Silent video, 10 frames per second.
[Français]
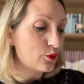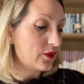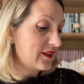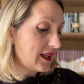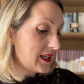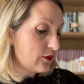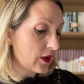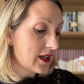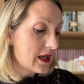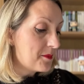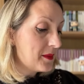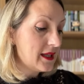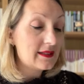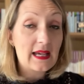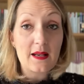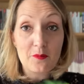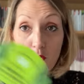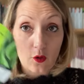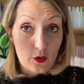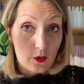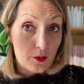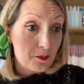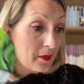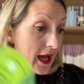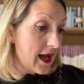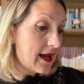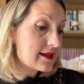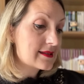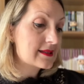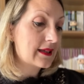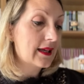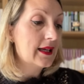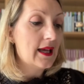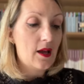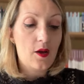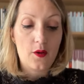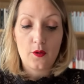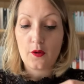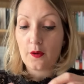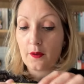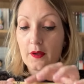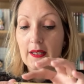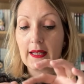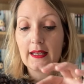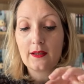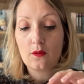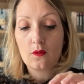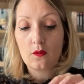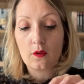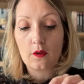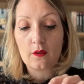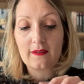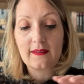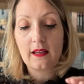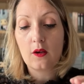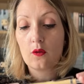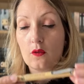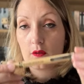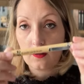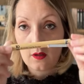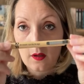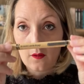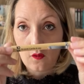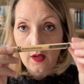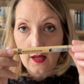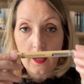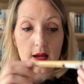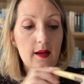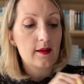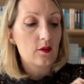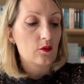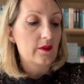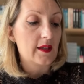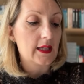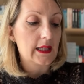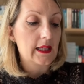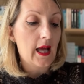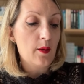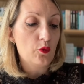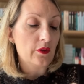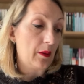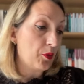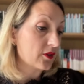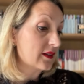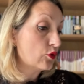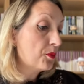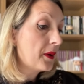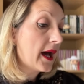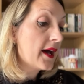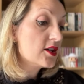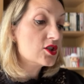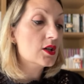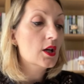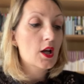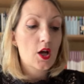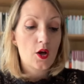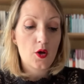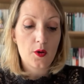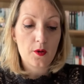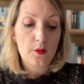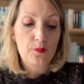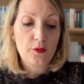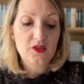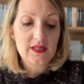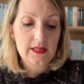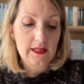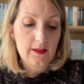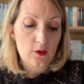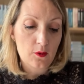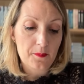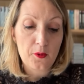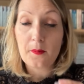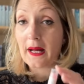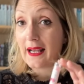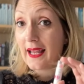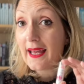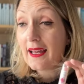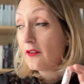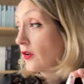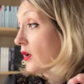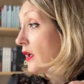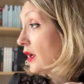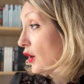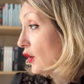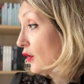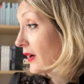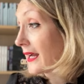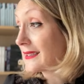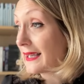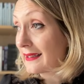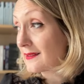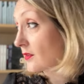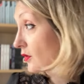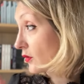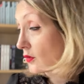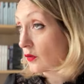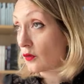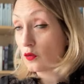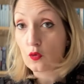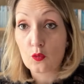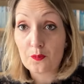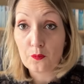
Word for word: tous ces livres, mais également masques, crayons, stylos, voilà, euh, où c'est écrit un monde à portée de page, euh, petit euh, baume à lèvres, euh, raquette de,